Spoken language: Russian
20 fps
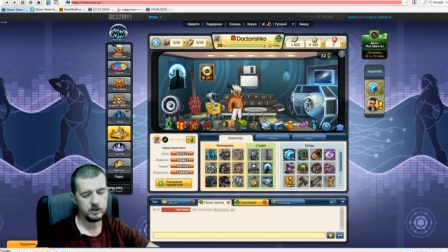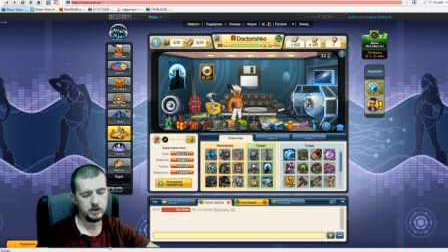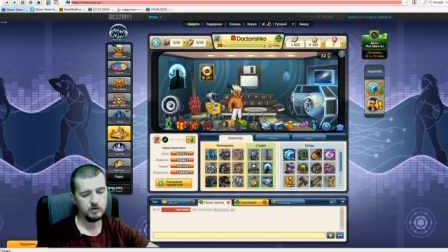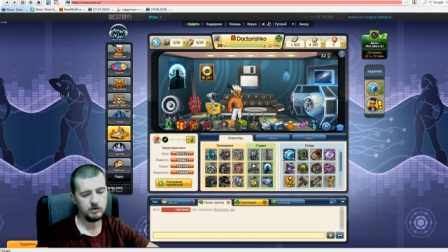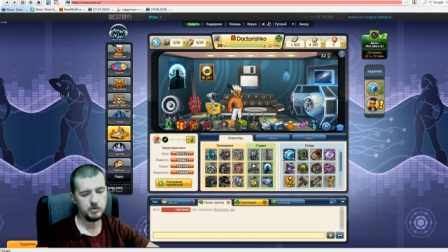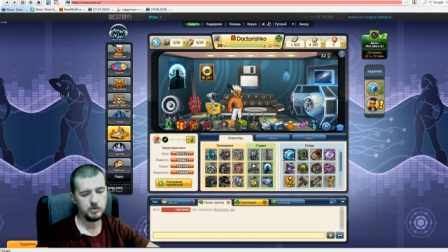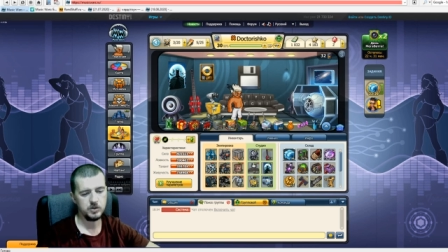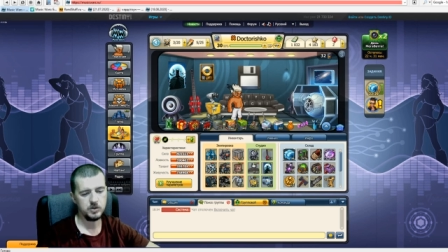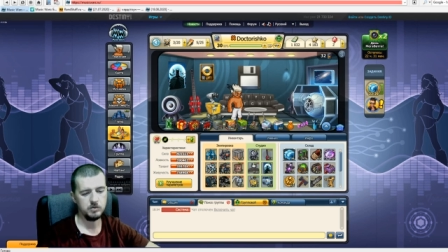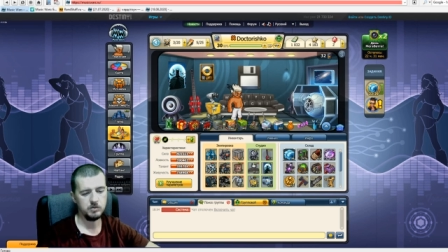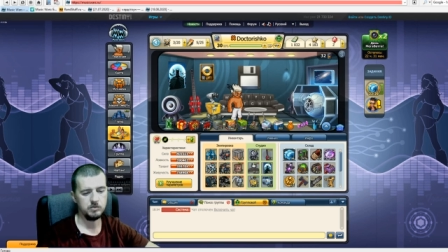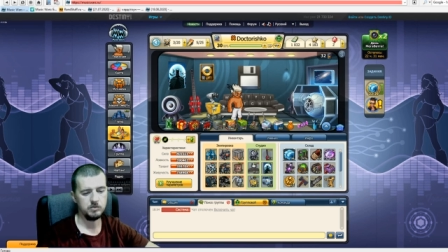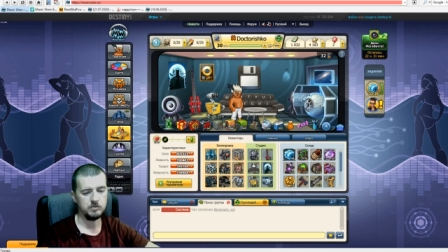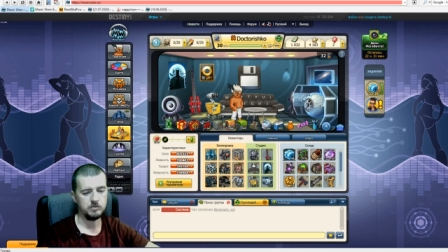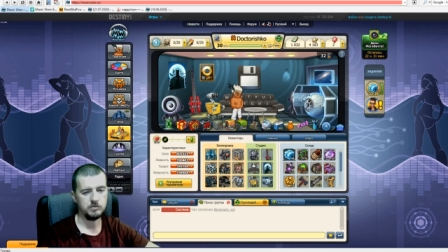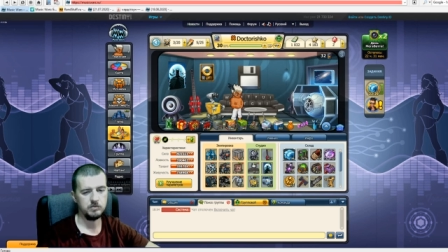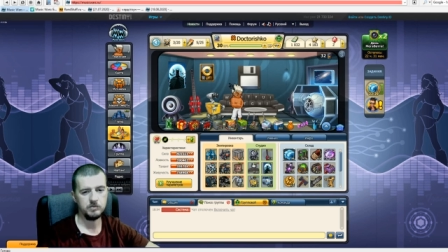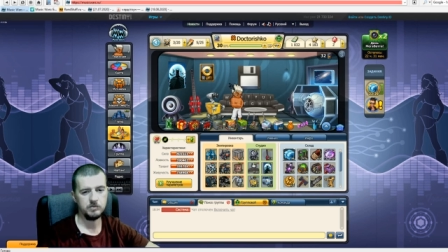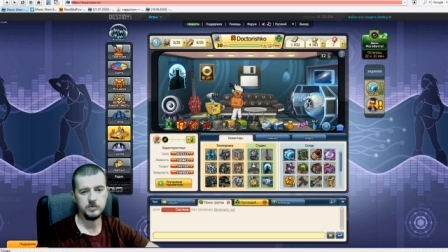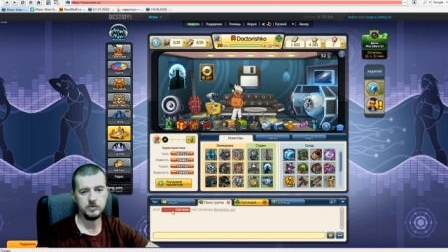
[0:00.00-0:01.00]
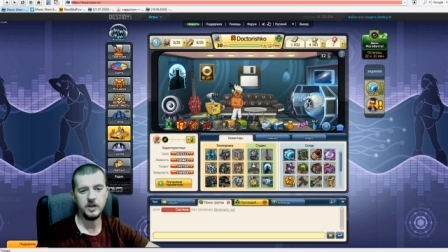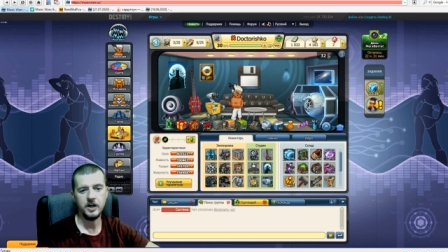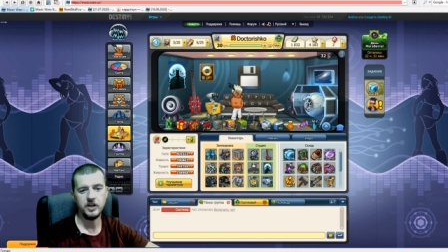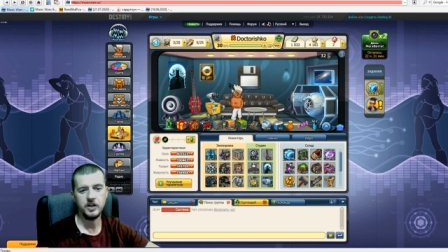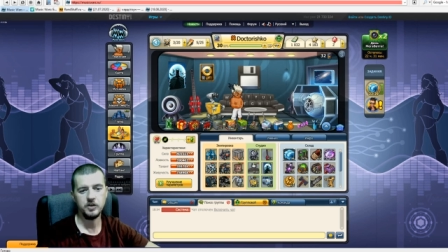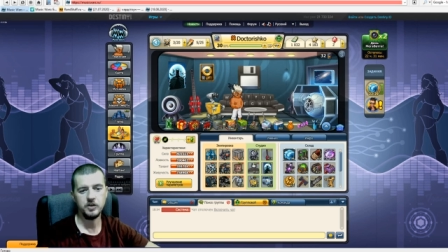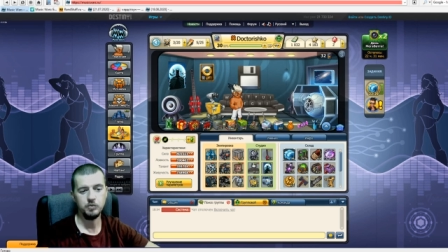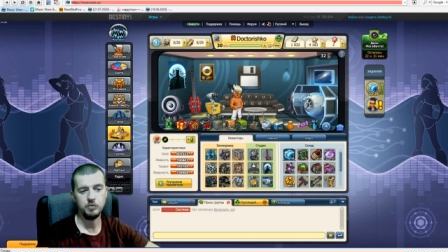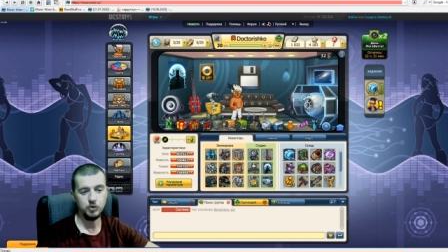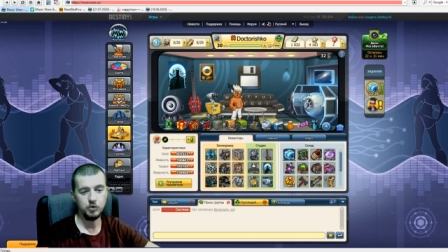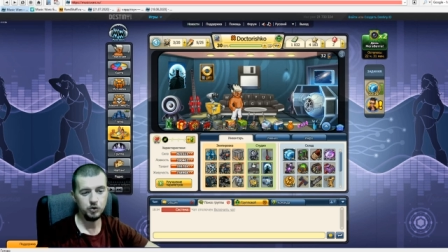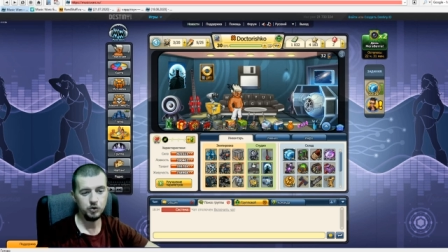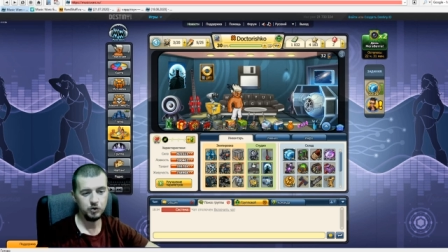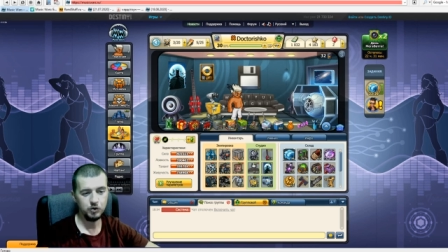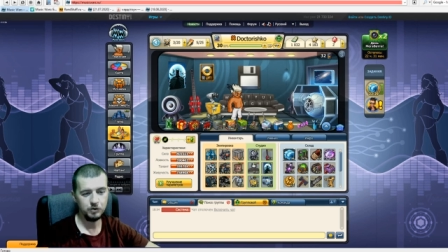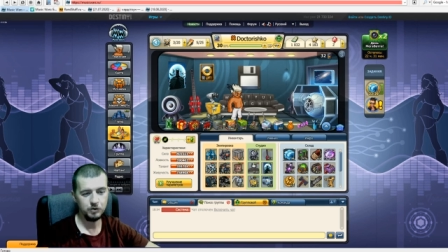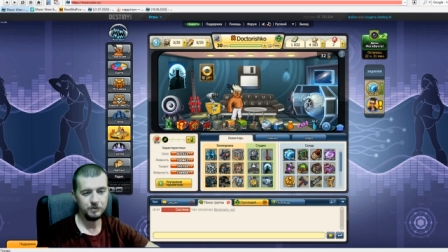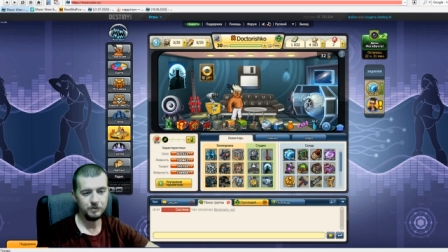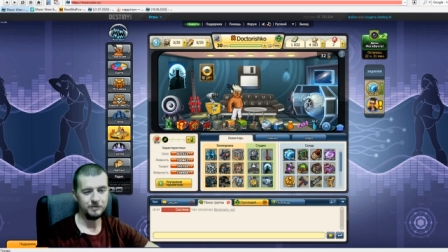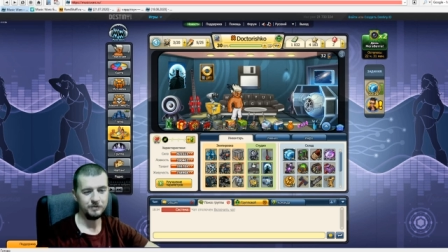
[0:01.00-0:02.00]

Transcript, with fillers: В общем, я не буду,